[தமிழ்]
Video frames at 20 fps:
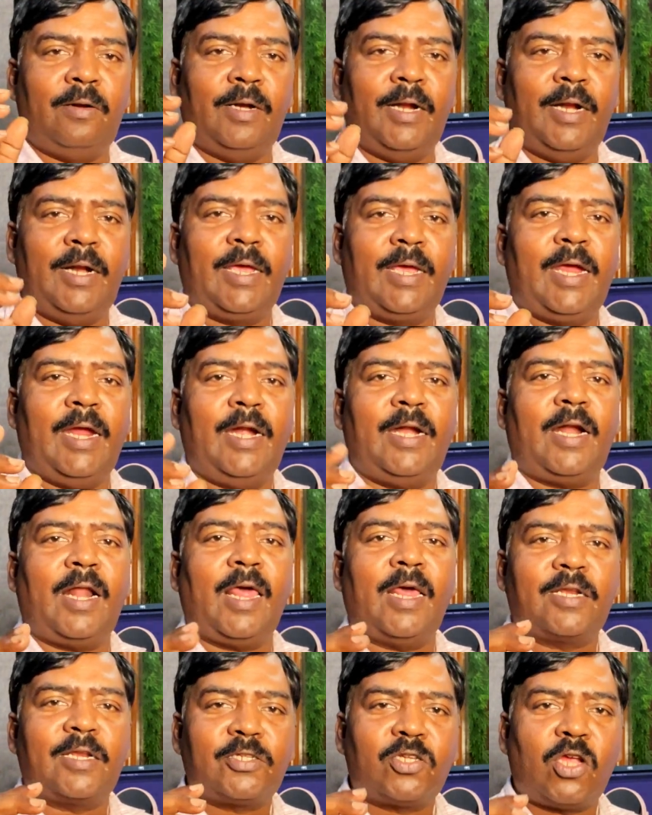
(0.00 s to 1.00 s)

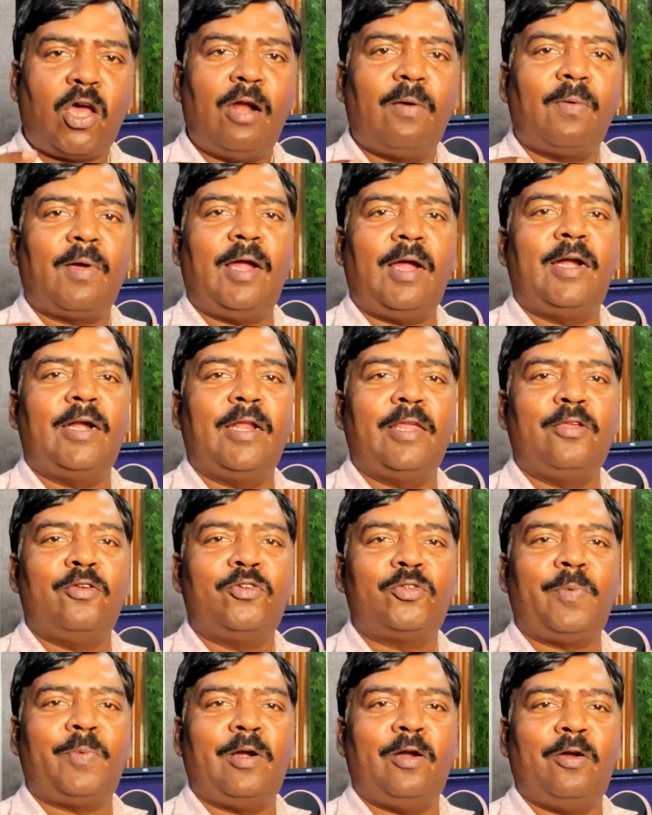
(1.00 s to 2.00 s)
டெடிக்கேட்டடாக ரிசால்வ்க்காக நீங்கள்
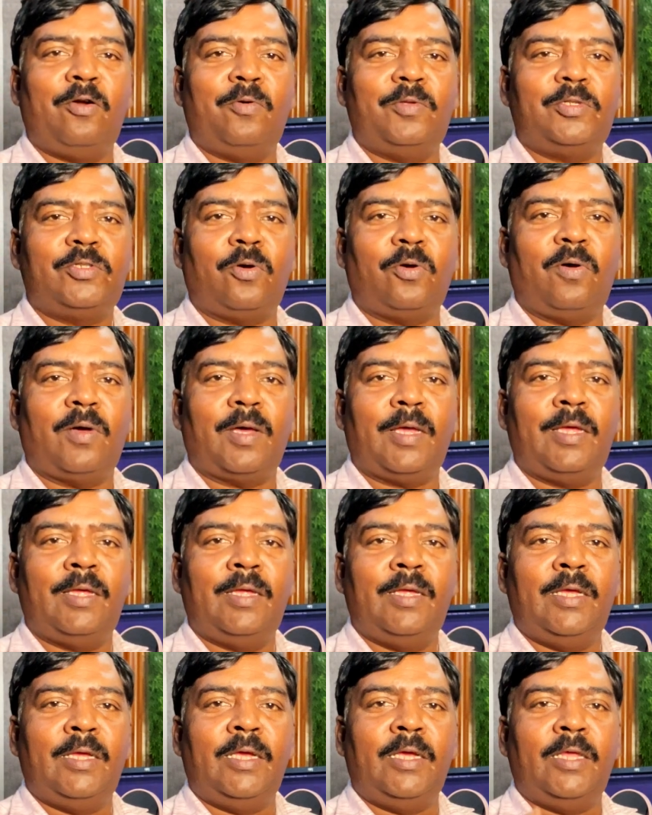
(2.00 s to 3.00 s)
யூஸ் பண்ணணும்னு வச்சுக்கோங்க
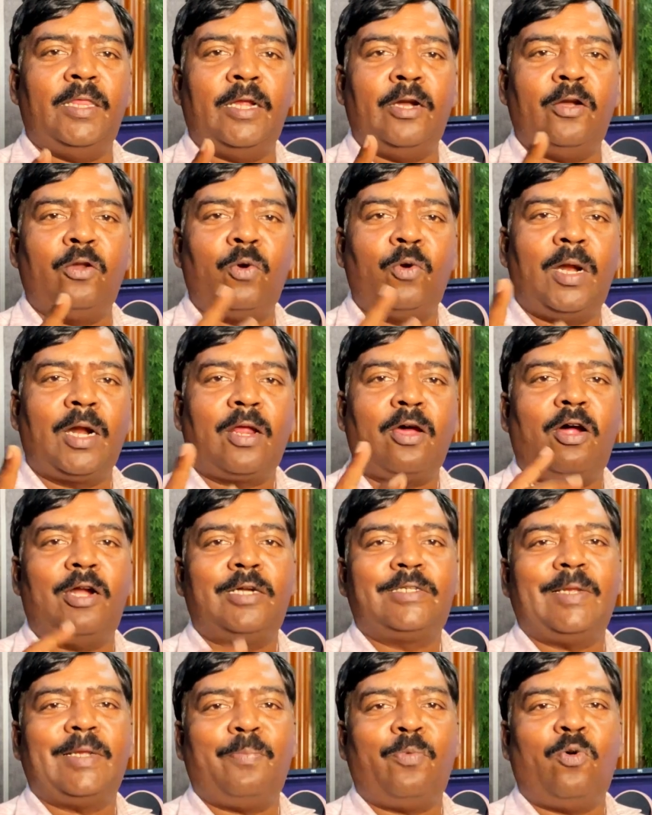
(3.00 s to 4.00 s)
இந்த டுவல்
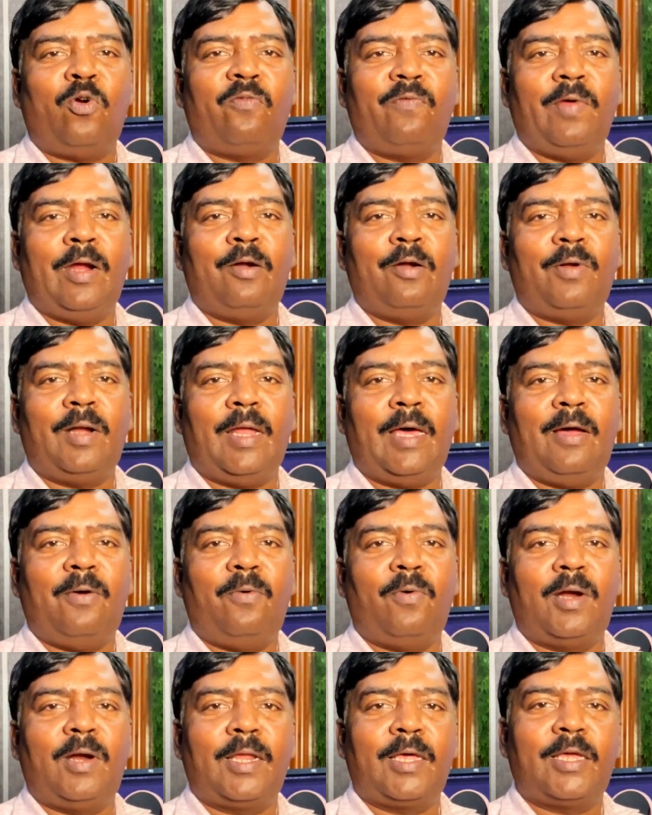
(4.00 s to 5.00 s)
கார்ட் சப்போர்ட் வேணும்னா
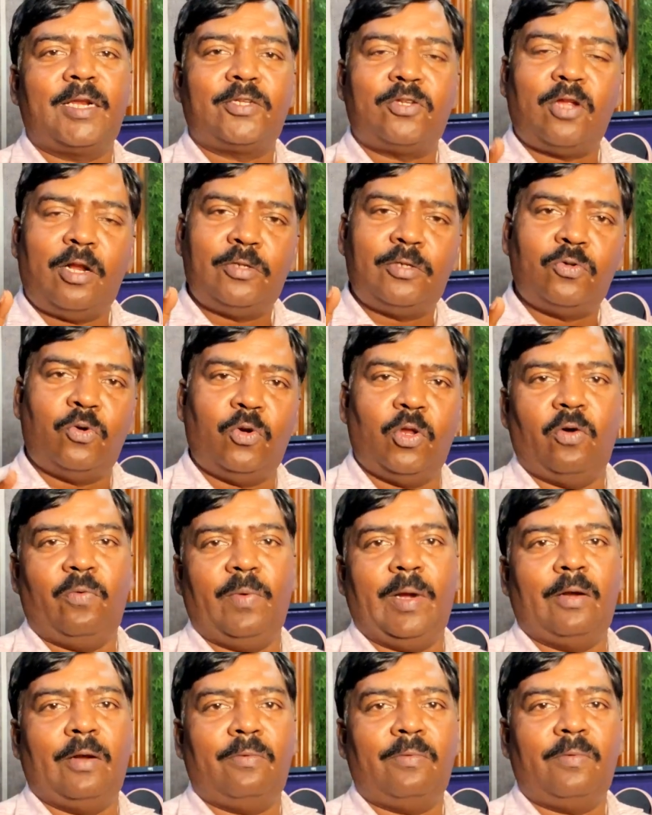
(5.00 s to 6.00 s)
உங்களுக்கு ரிசால்வ் ஸ்டுடியோ
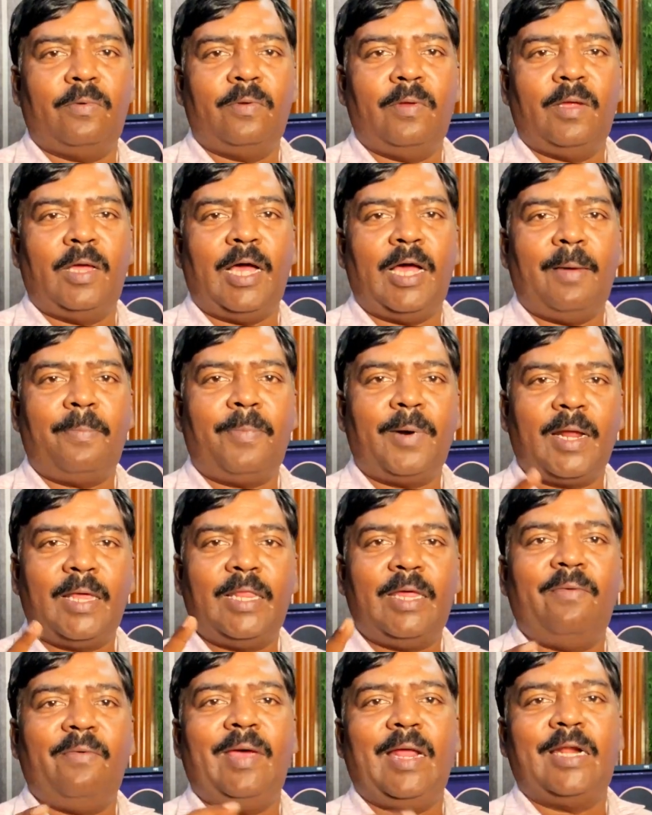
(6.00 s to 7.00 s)
வேணும் அப்போனா
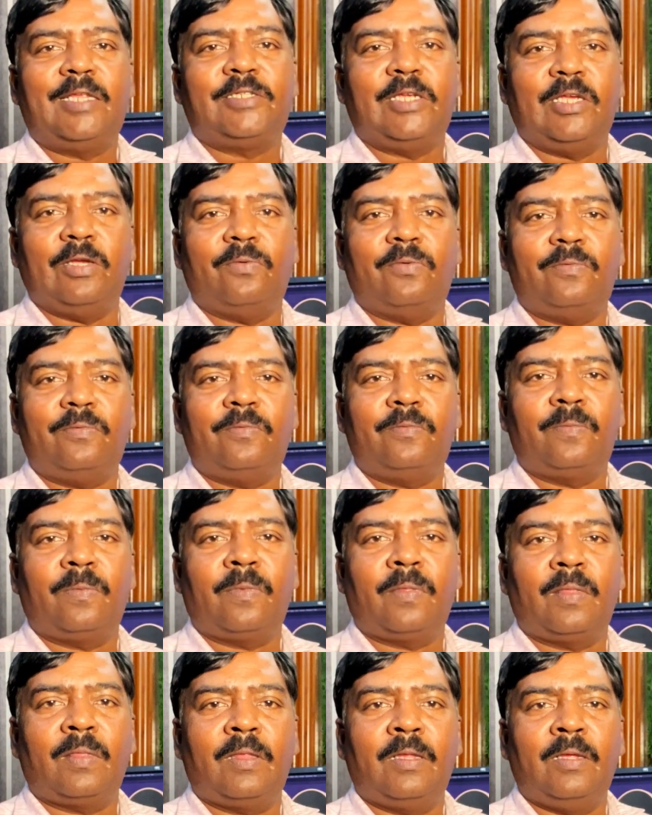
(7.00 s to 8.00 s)
தான் வேலை செய்யும்
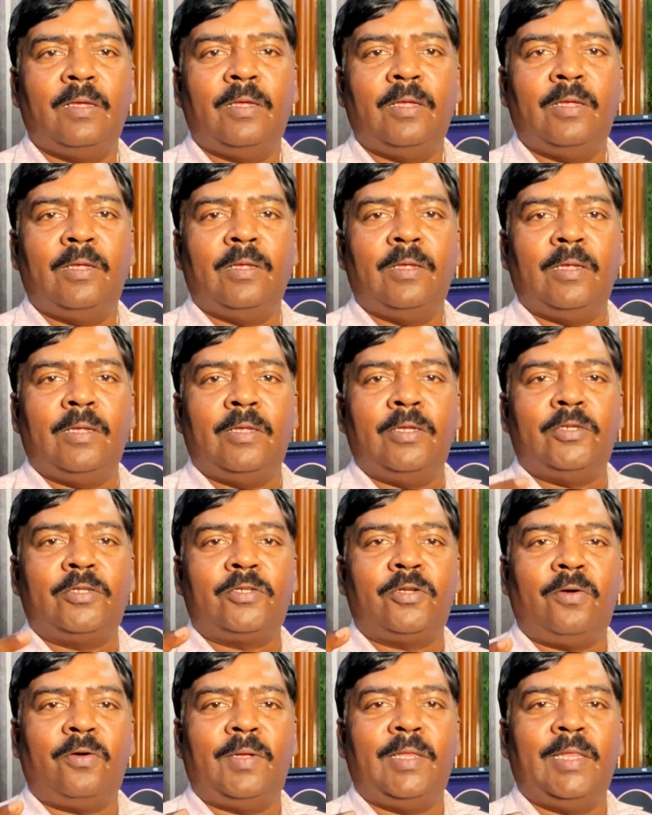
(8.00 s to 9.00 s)

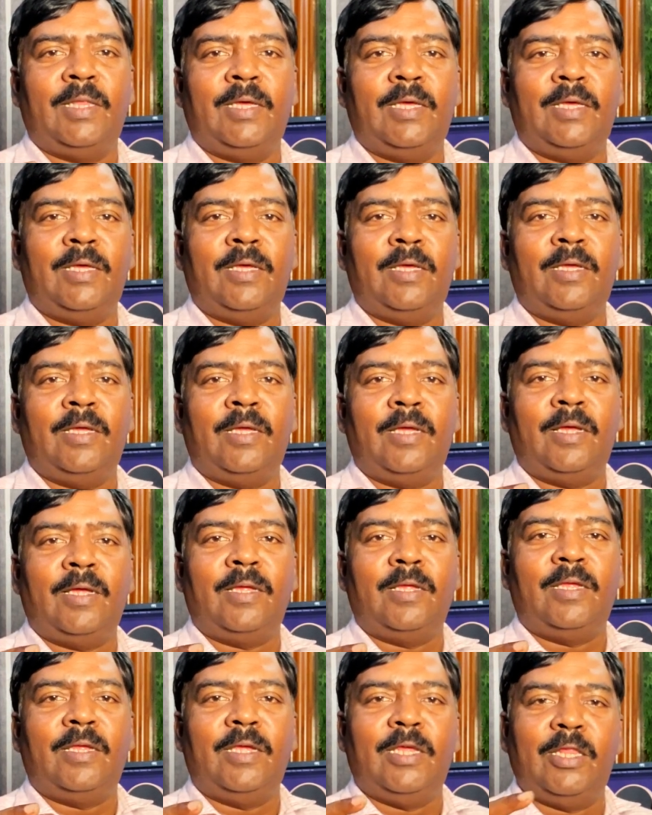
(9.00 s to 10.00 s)
ஸோ வந்து
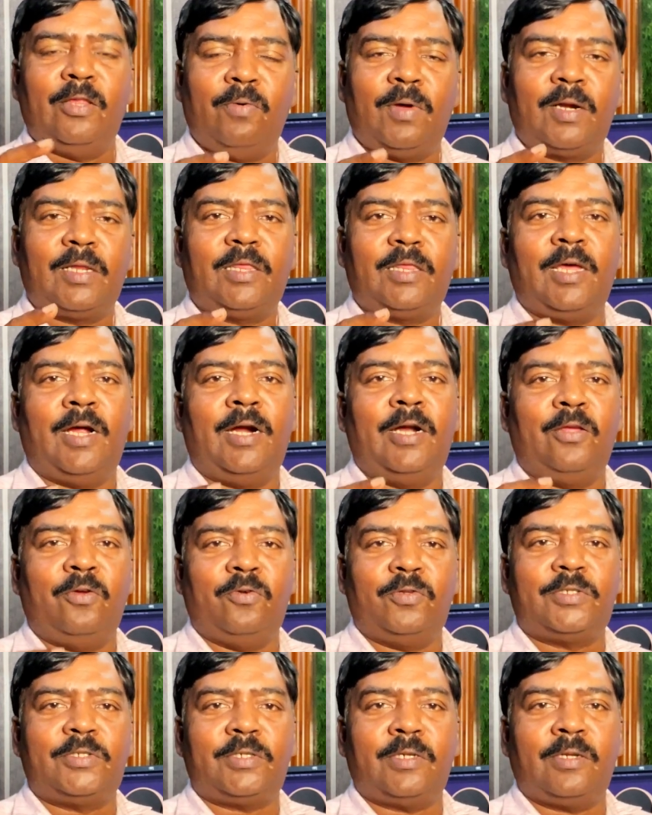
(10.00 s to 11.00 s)
இது ஒரு தேர்ட்
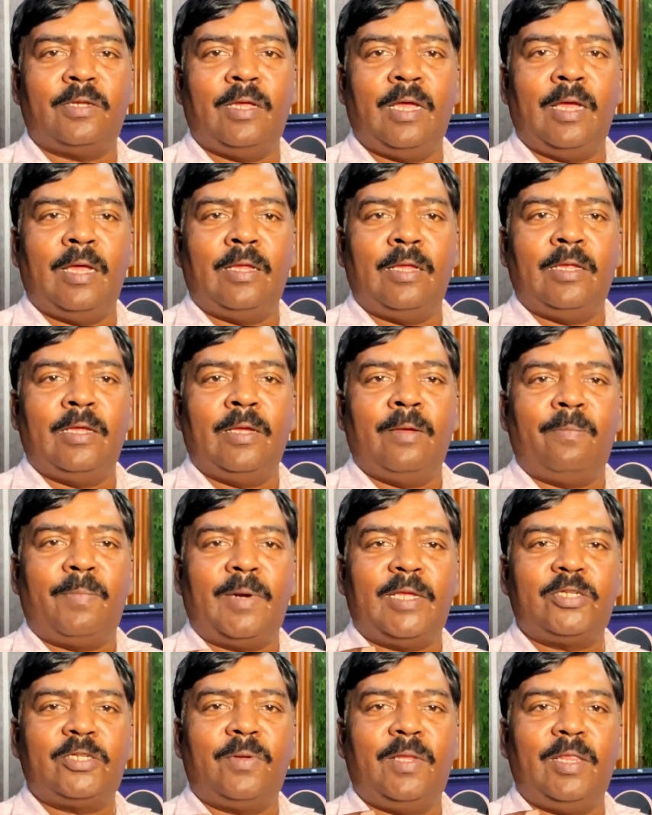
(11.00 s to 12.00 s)
யூஸ்
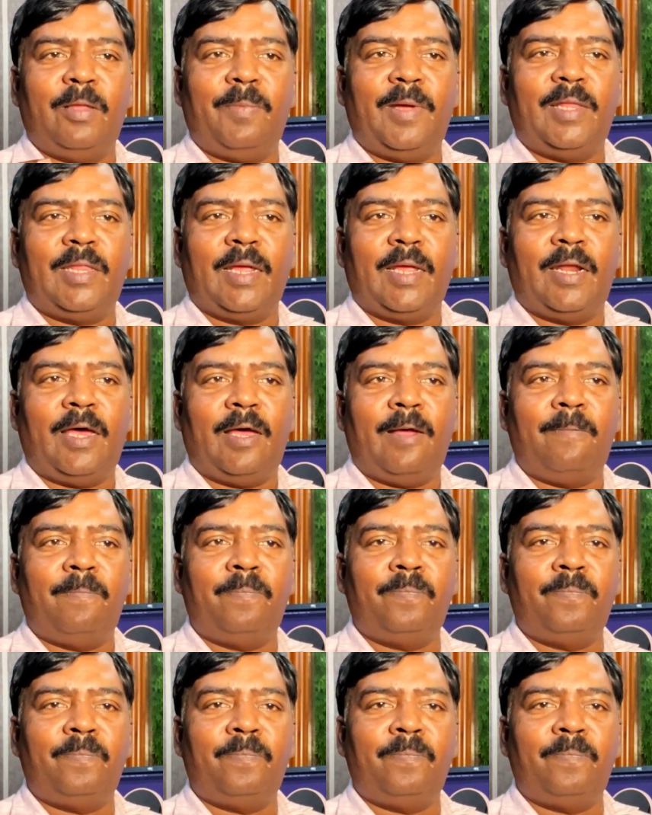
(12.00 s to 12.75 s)
ப்ளஸ் வந்து பார்த்திங்கன்னா